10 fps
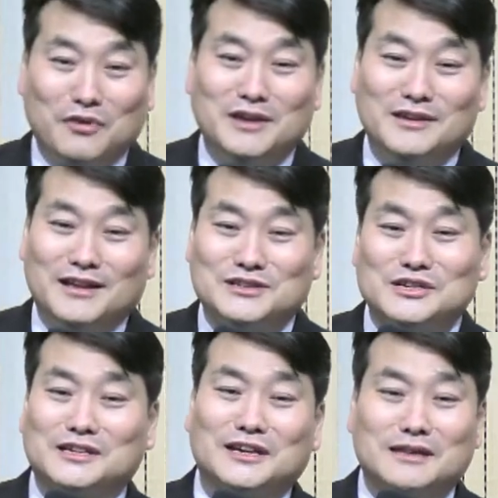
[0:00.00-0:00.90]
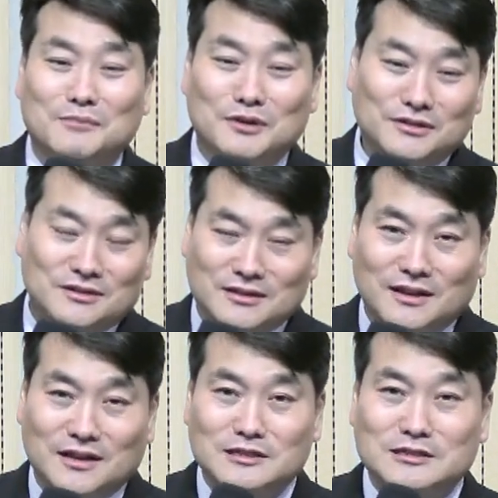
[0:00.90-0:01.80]
이 얘기를 시작했냐면은
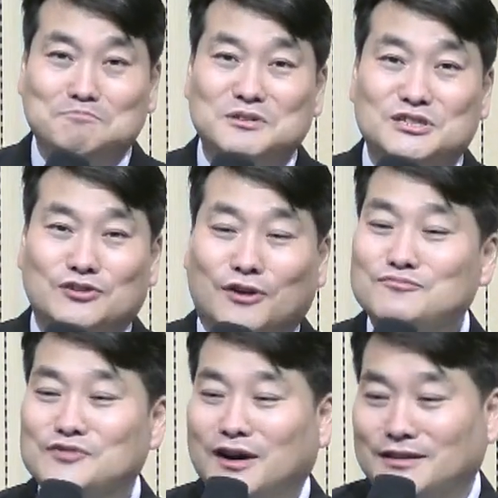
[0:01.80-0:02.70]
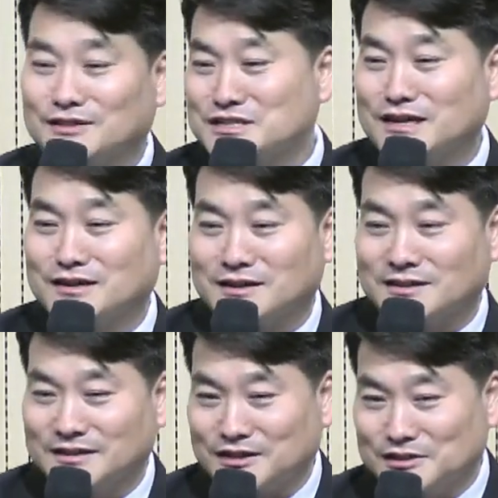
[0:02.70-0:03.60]
스피치 전문가가 등장을
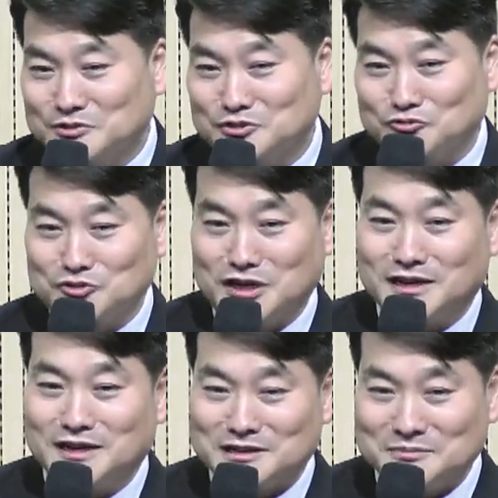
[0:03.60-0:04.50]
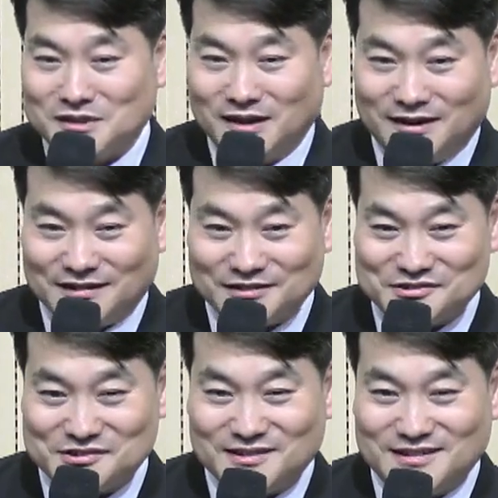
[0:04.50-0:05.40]
하는데 그분이 누구냐 하나님이다라는
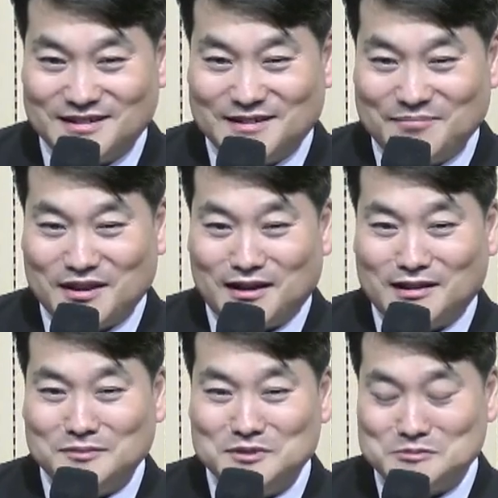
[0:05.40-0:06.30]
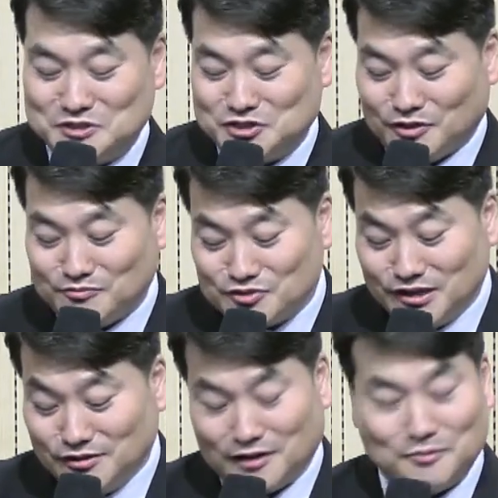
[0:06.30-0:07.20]
거예요. 하나님의 스피치
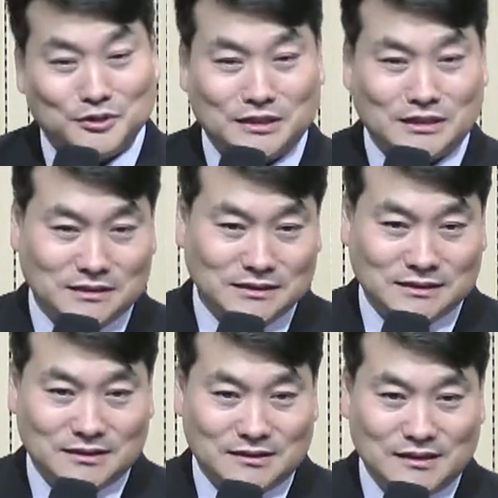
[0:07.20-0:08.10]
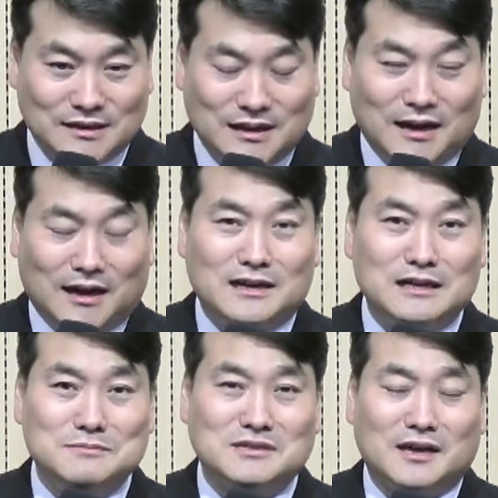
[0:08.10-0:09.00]
전문가요 내가 보니까는
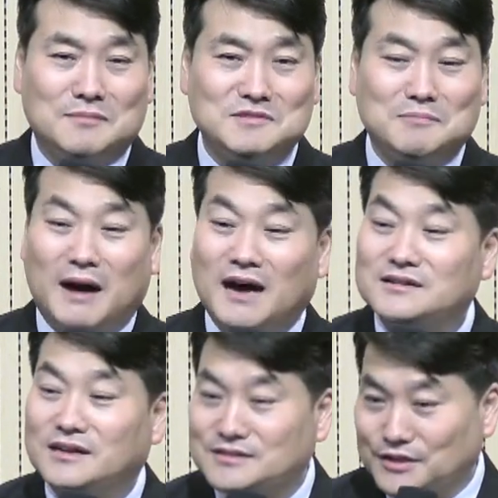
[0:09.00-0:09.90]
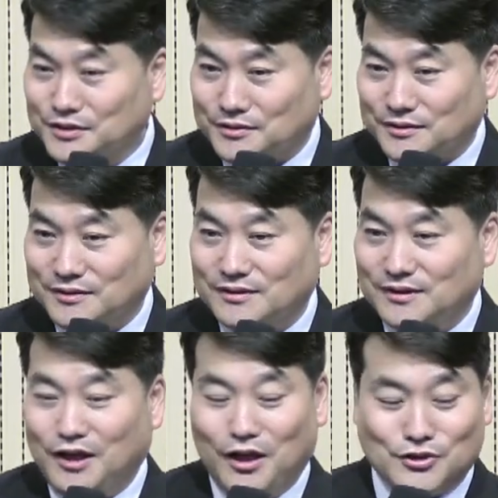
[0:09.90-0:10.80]
하나님이 사람들에게 말을 하는데요.
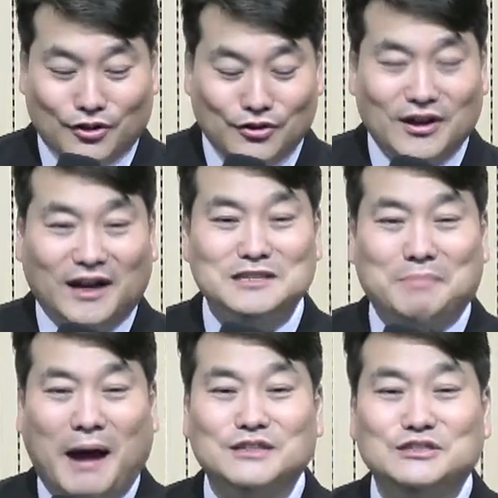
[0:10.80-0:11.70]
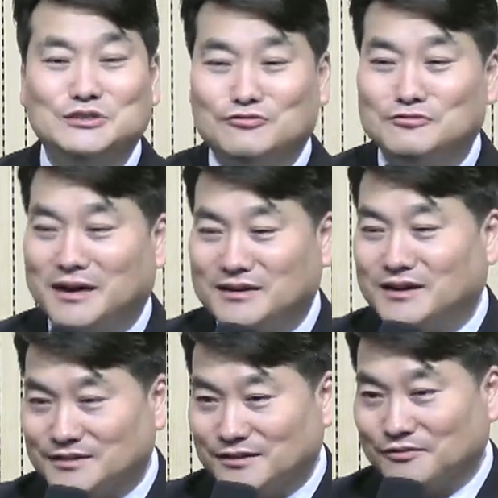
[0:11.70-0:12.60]
여러 가지 방식으로 말을
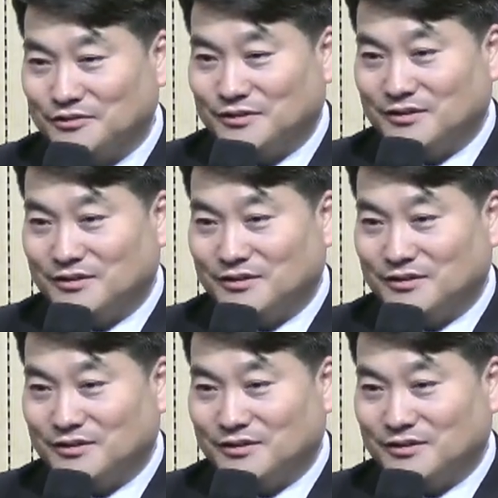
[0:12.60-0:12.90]
하더라고요.